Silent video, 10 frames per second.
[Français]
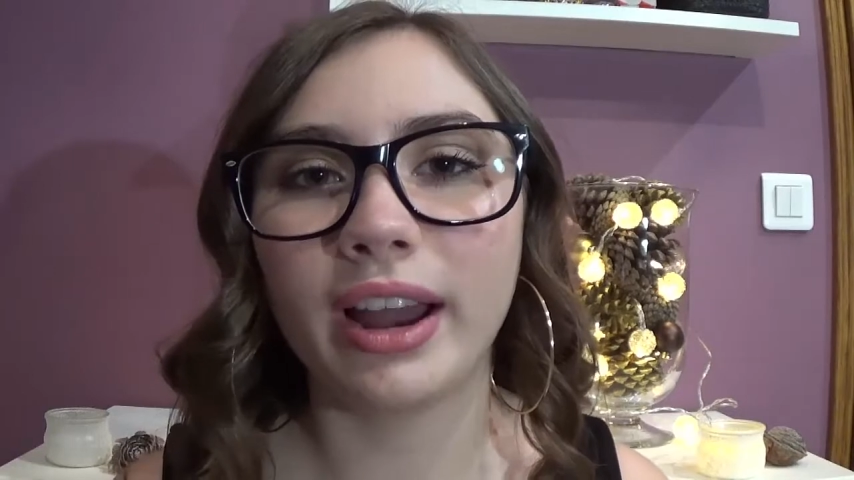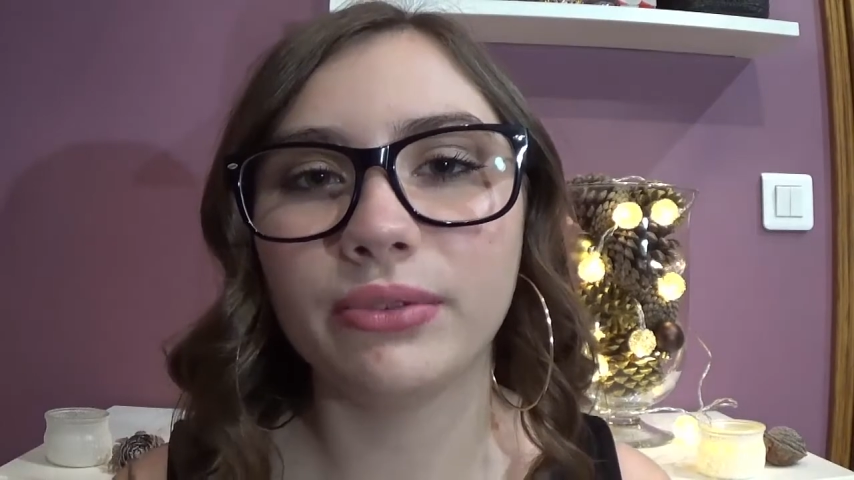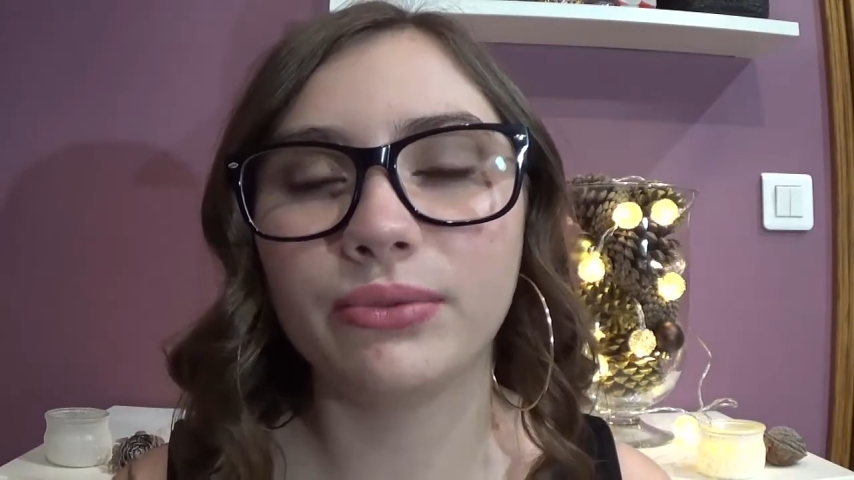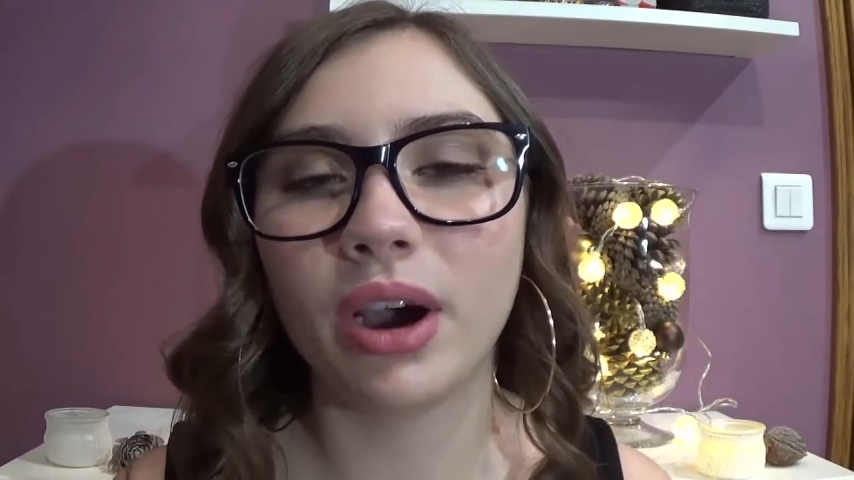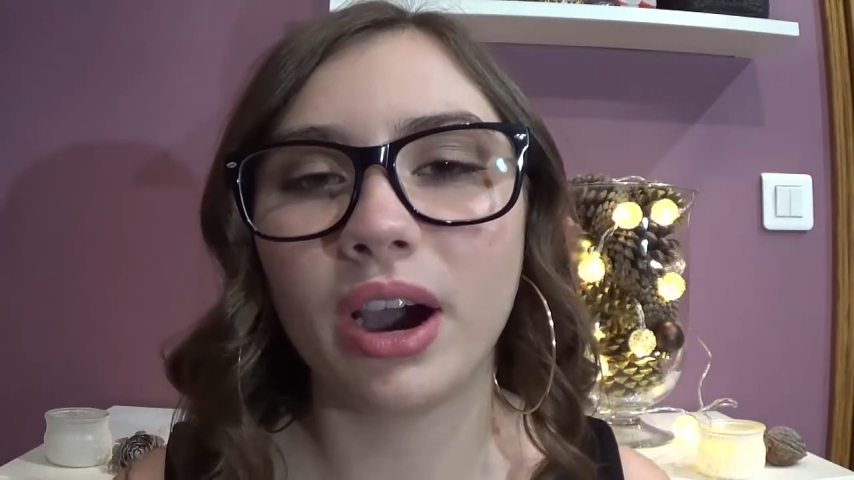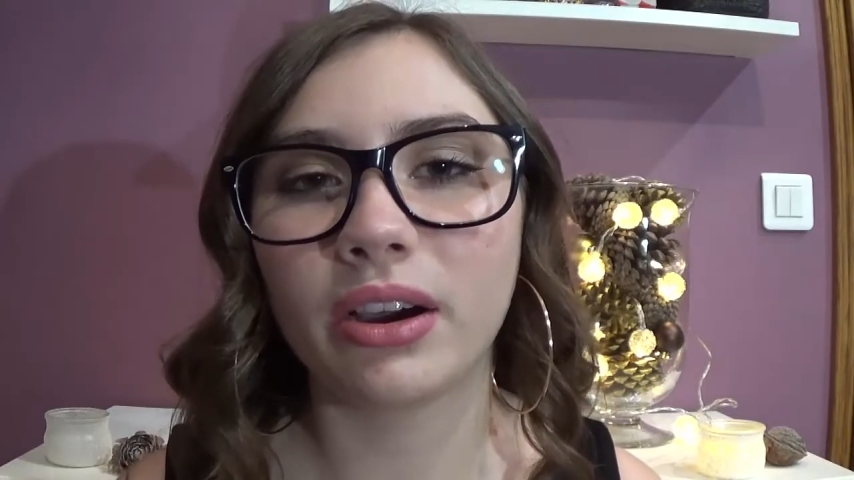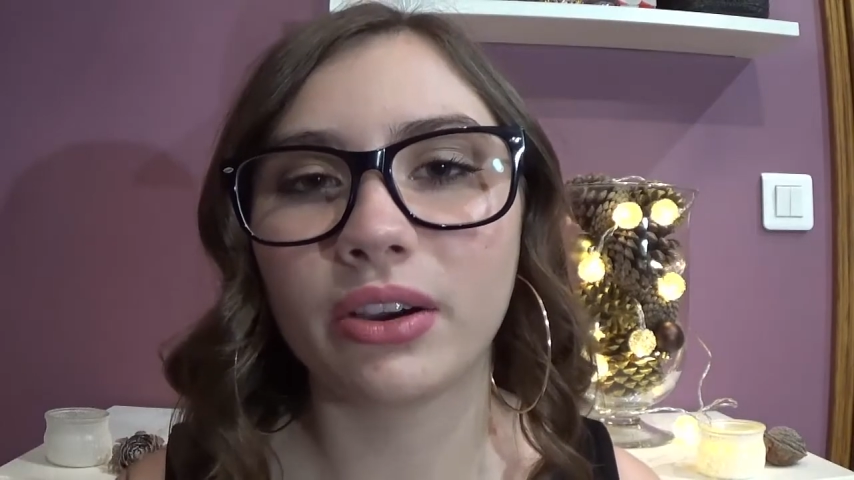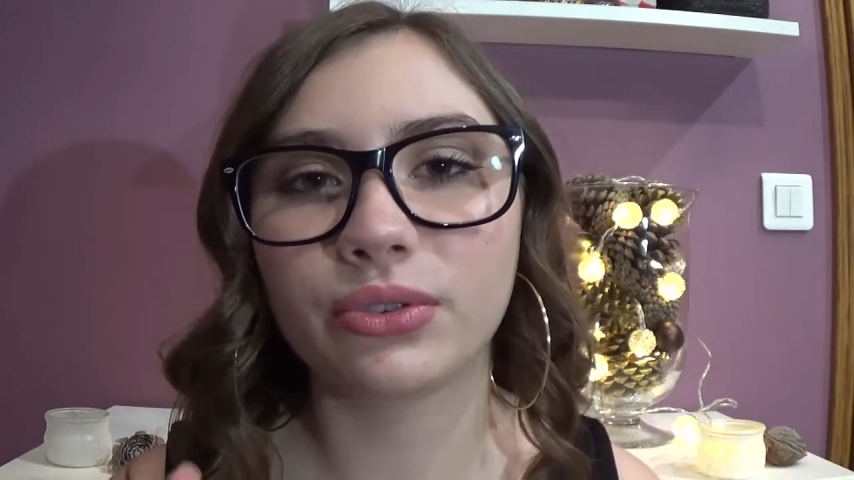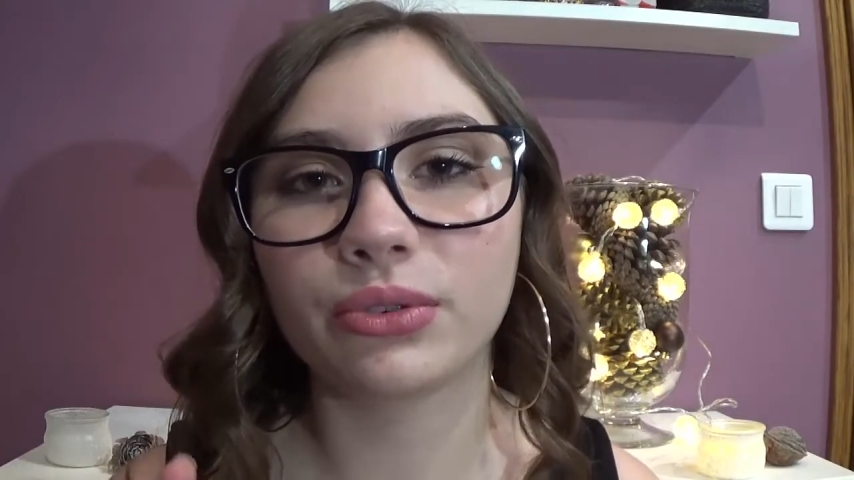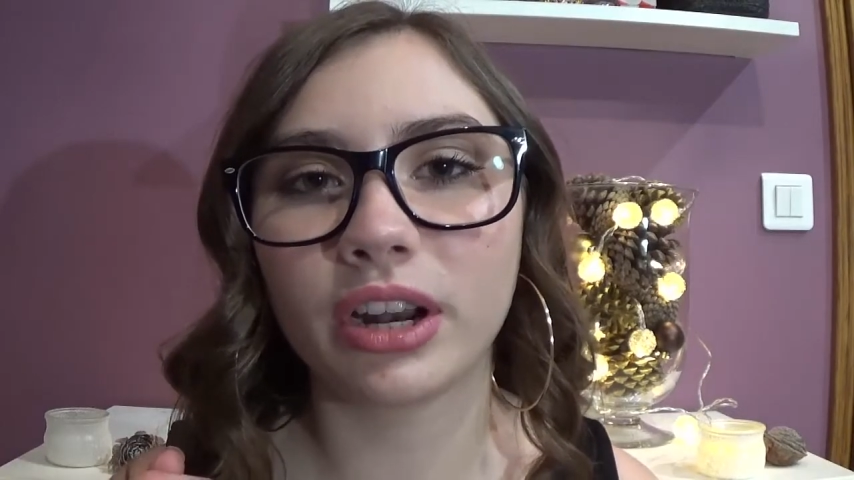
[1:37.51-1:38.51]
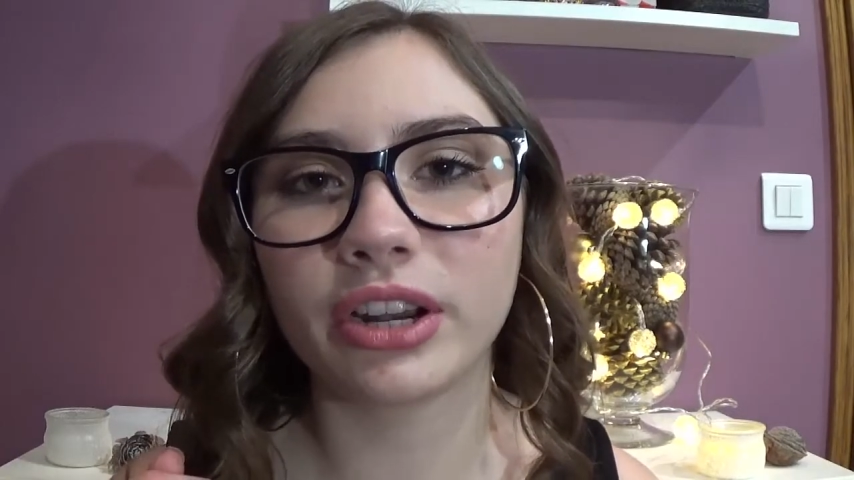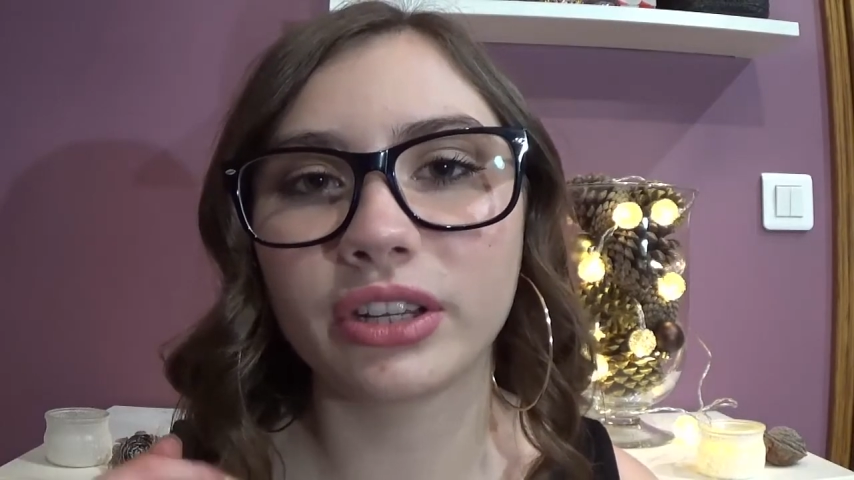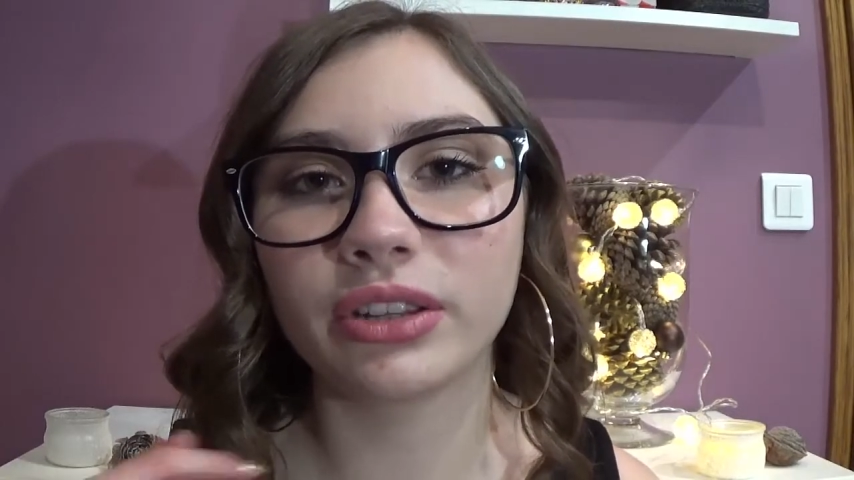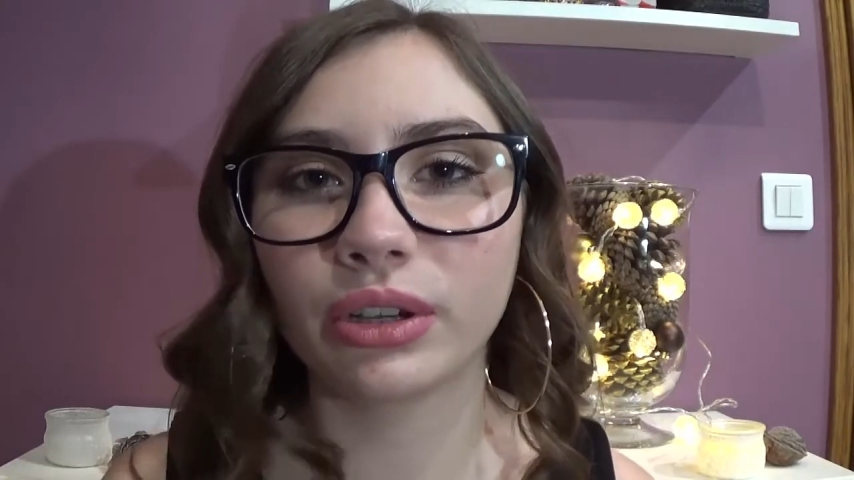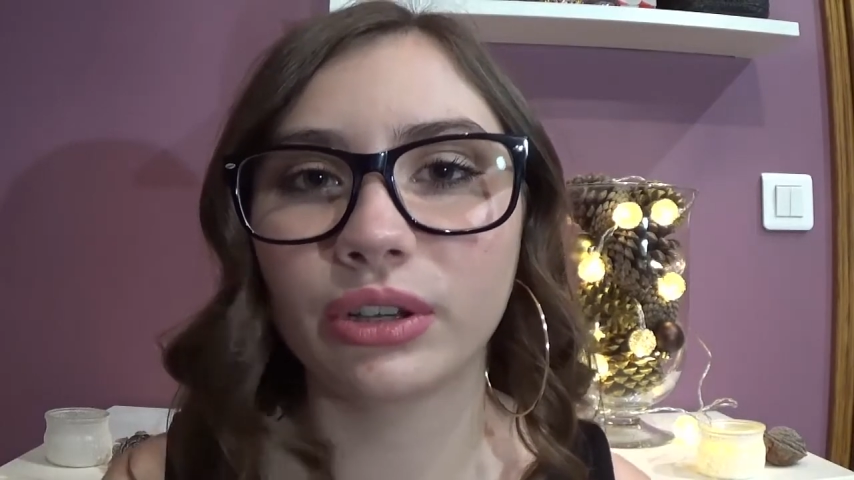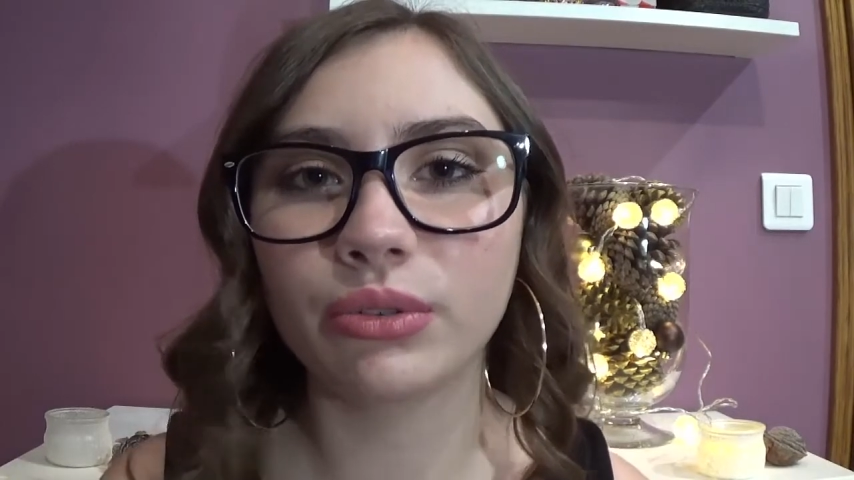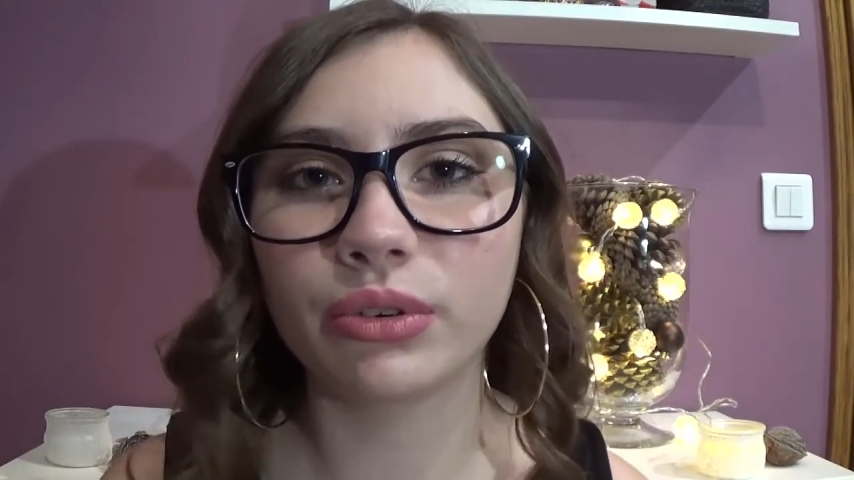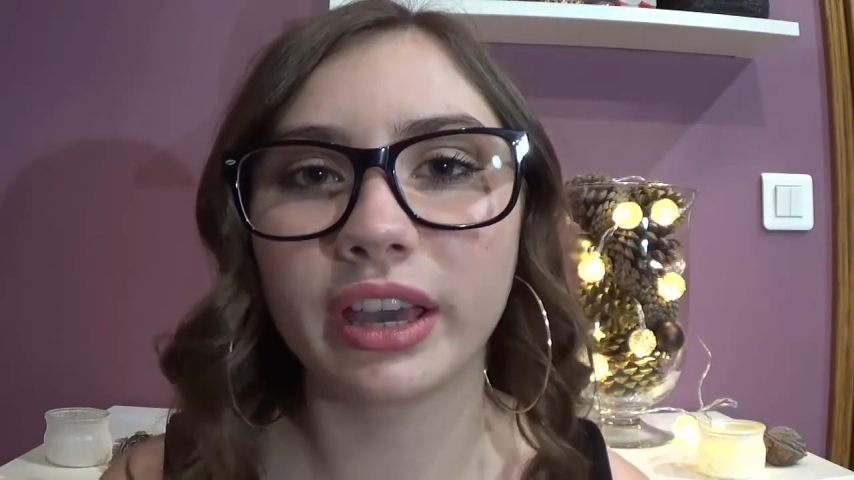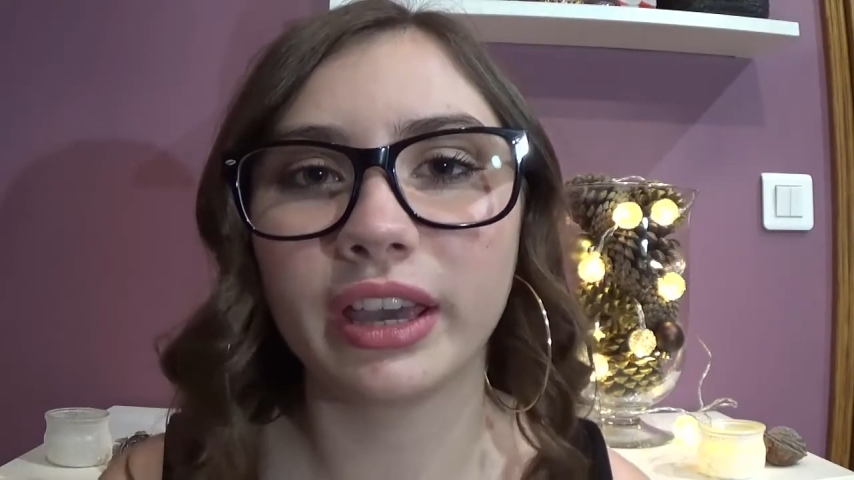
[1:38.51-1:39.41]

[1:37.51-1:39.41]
allez voir sur la chaîne de Rikyug